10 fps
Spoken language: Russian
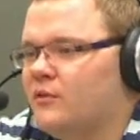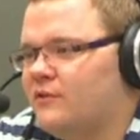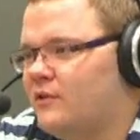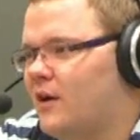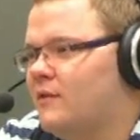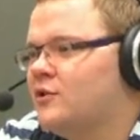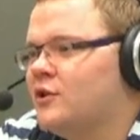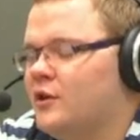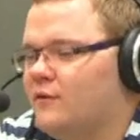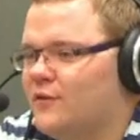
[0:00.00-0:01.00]
Было два
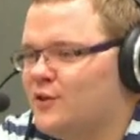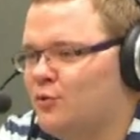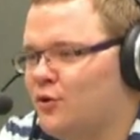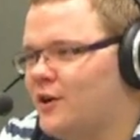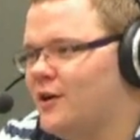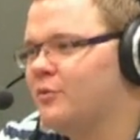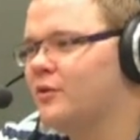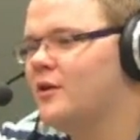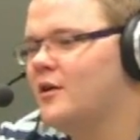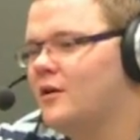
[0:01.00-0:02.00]
движения, Facebook и
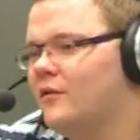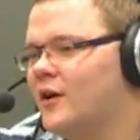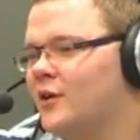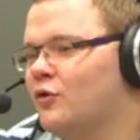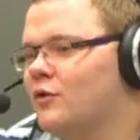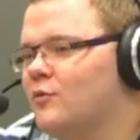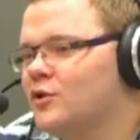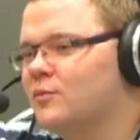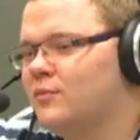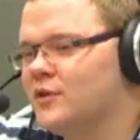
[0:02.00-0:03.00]
Apple, на которых
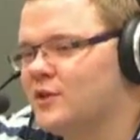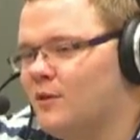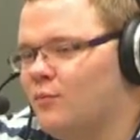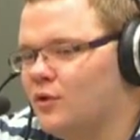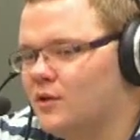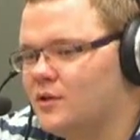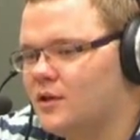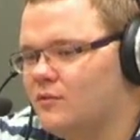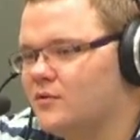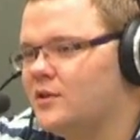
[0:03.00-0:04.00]
можно было
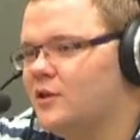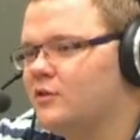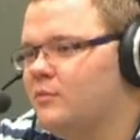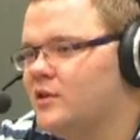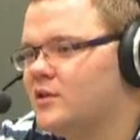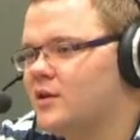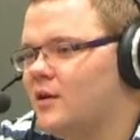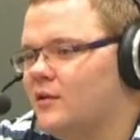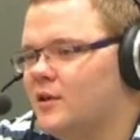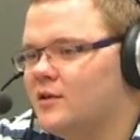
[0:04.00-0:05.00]
заработать, э, ну, сделать месяц,
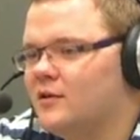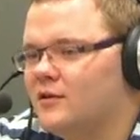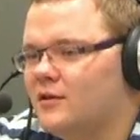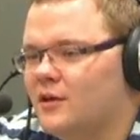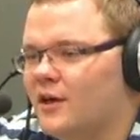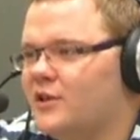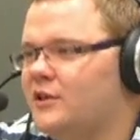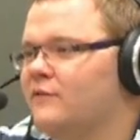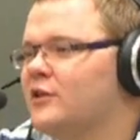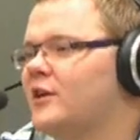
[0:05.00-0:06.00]
да. Если ну, ты да,
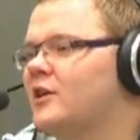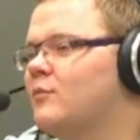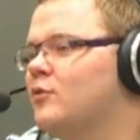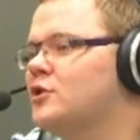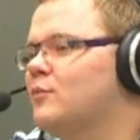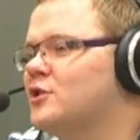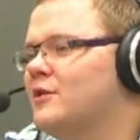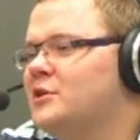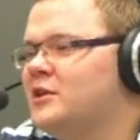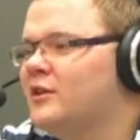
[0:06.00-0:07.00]
агрессивный трейдер, такое. можно,
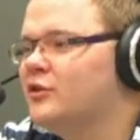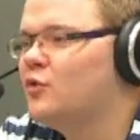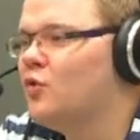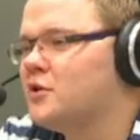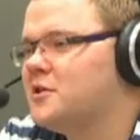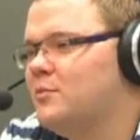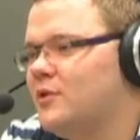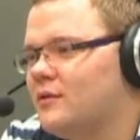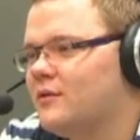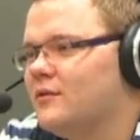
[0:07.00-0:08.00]
можно вообще сделать год
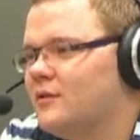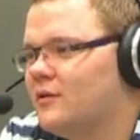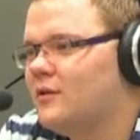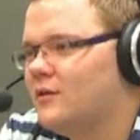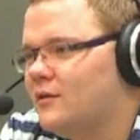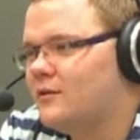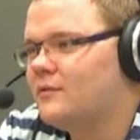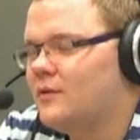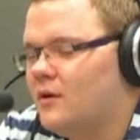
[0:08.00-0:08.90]
себе. Пару сделок, да.